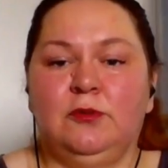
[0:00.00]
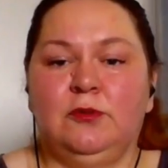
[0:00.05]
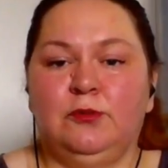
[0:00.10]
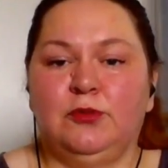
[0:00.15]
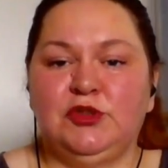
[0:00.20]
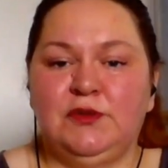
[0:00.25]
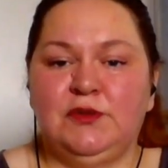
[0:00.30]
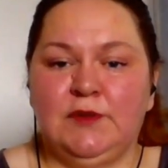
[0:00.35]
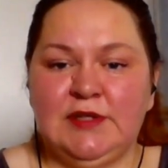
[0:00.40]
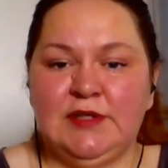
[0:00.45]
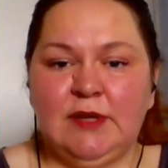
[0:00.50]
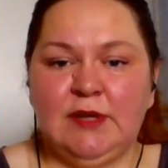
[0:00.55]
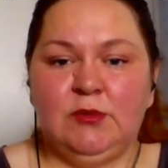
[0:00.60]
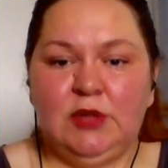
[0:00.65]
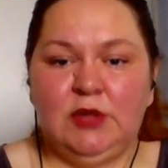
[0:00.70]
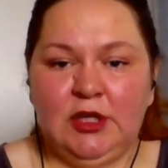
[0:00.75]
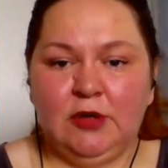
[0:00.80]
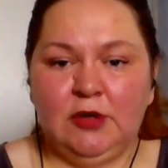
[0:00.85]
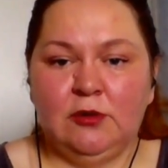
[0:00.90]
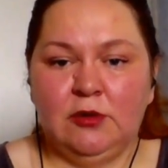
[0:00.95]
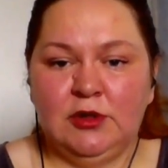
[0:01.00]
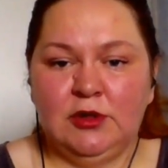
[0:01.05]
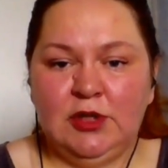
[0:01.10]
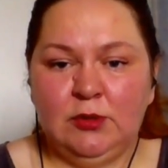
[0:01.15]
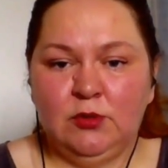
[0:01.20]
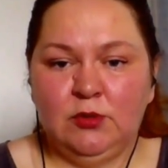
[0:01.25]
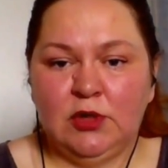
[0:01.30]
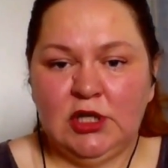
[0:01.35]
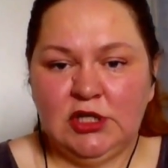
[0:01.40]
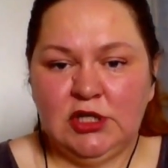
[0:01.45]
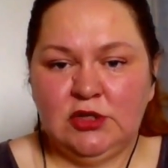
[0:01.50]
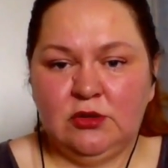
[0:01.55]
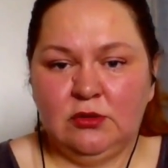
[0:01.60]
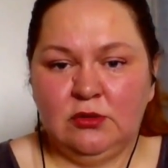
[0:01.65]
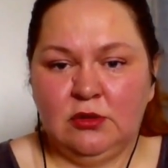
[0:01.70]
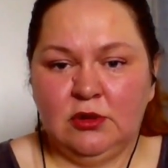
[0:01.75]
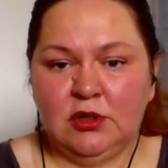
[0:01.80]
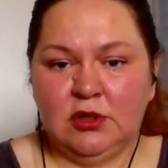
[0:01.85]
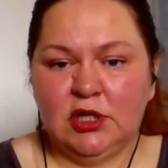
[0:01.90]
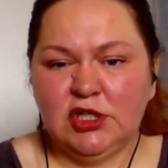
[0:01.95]
poświęcamy te, temu każdą,
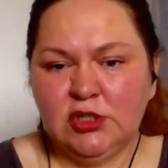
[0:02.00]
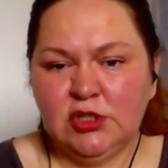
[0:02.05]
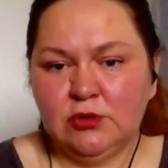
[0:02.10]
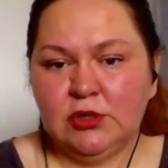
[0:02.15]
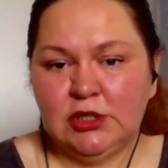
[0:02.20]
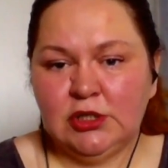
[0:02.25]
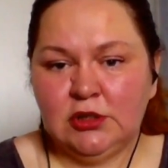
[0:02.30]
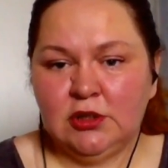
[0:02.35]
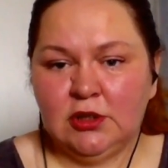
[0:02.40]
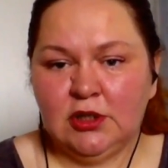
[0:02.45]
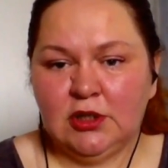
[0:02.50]
każdą, no,